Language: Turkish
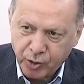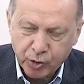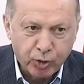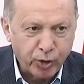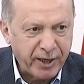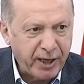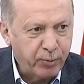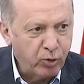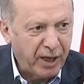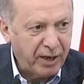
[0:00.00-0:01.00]
Cüdi'yi
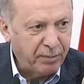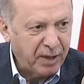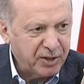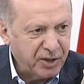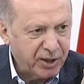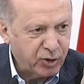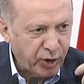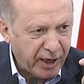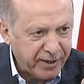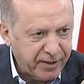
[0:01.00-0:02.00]
bunların başına
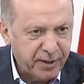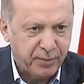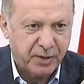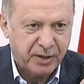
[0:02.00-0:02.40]
çökerttik mi?